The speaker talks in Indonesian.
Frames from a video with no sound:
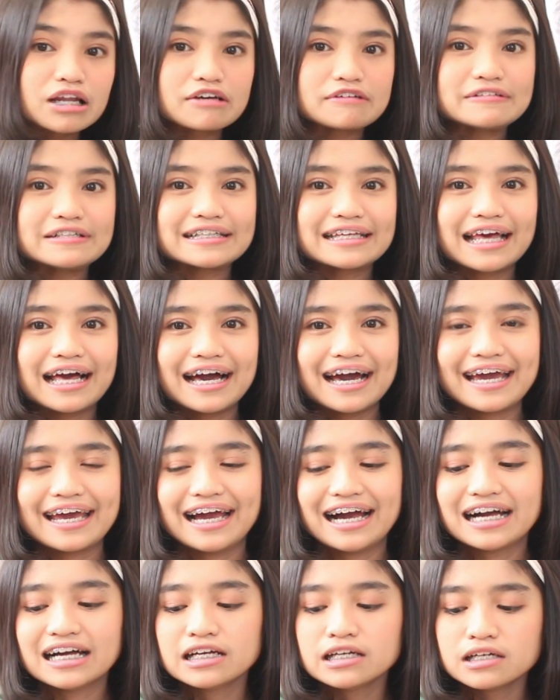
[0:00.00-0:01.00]
levelnya
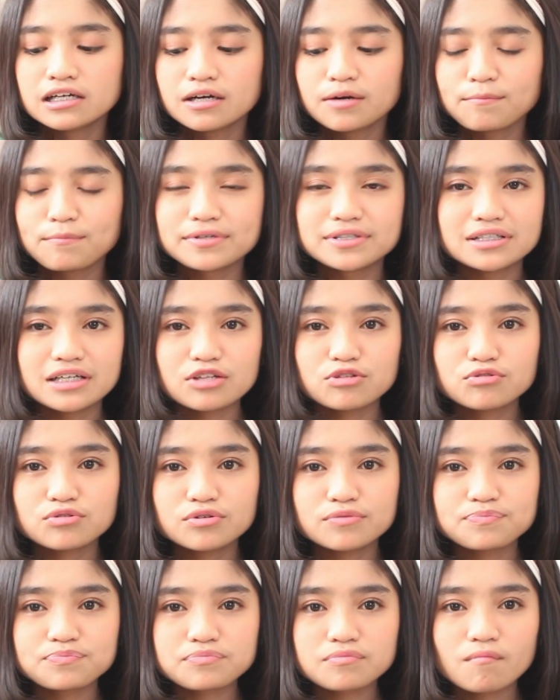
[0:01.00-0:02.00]
kayak pedesnya
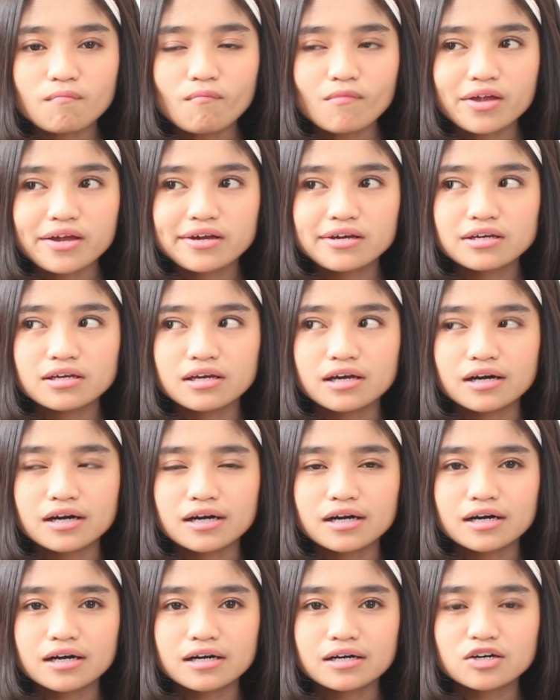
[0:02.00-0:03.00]
tuh
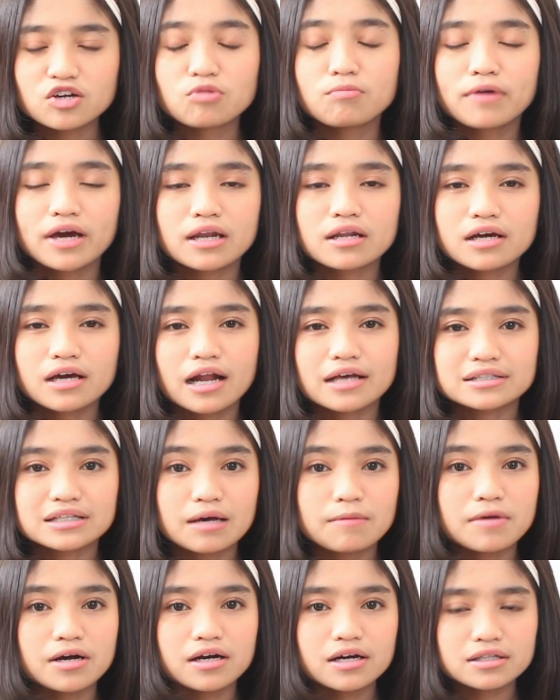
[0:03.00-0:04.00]
ya lumayan
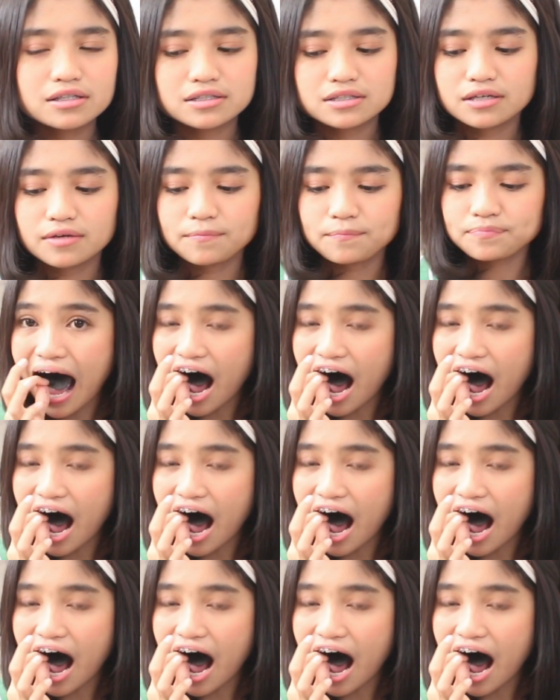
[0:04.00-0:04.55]
kerasa banget sih